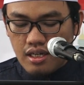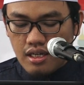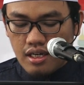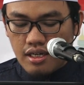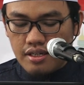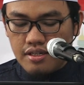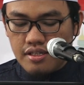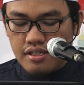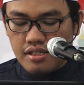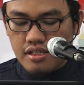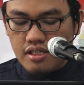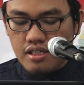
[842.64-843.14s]

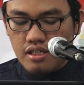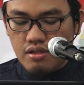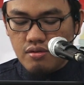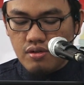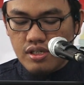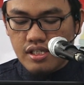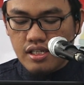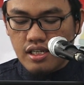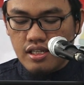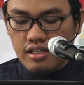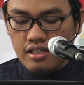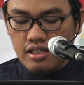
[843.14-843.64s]
Hadis ini
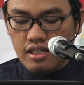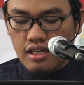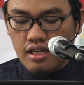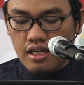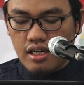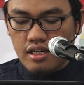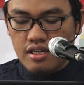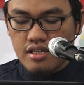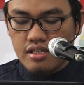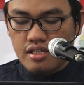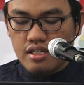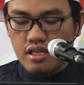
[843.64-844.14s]
kawan sekali adalah
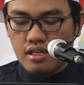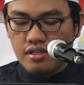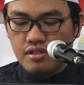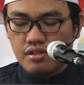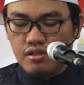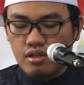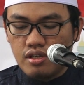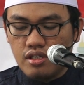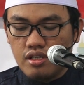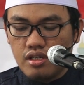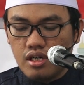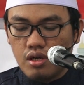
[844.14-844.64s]
hadis yang
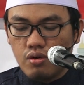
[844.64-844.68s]
sahih